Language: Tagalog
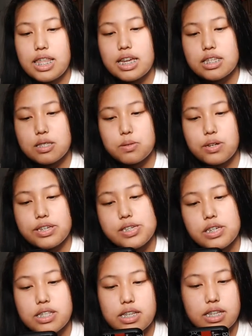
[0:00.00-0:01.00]
next
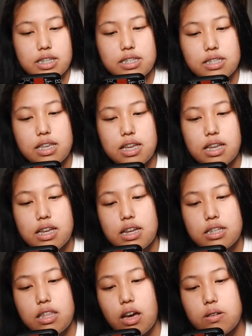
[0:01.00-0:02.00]
question is,
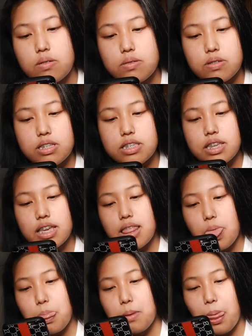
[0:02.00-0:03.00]
Nakupon siya...
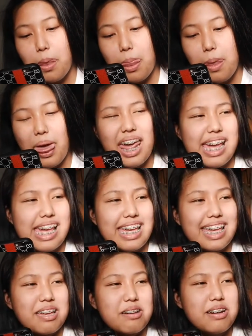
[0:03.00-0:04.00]

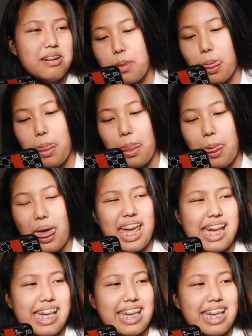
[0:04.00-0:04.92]
Bebebe! Bebebe!